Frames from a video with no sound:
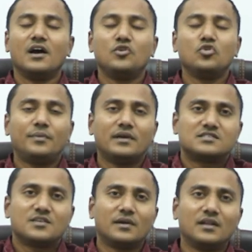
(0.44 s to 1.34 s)

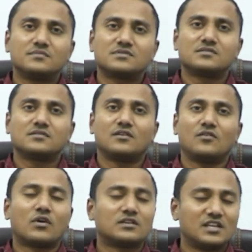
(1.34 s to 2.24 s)
యూపీఎస్సీ ఫిలిమ్స్
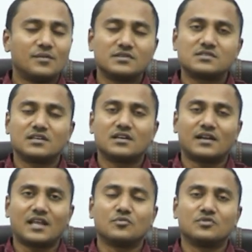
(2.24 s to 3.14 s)
ఒక త్రీ మంత్స్ ఇంకా
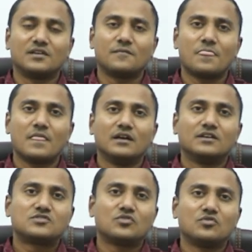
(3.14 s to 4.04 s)
టైం ఉంది
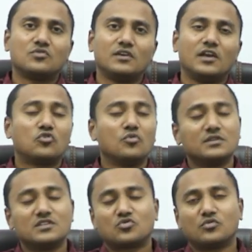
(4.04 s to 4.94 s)
సో ఎక్కువ
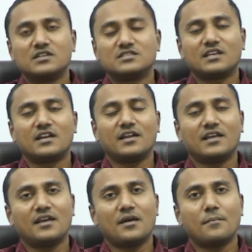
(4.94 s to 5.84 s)
మంది స్టూడెంట్స్
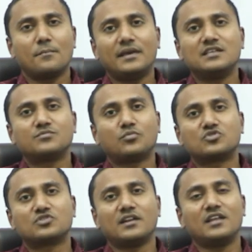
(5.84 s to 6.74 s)
ఏంటంటే మెయిన్స్
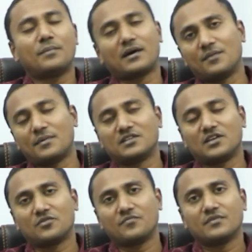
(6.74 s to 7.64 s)
పోర్షన్ని పక్కన పెడతారు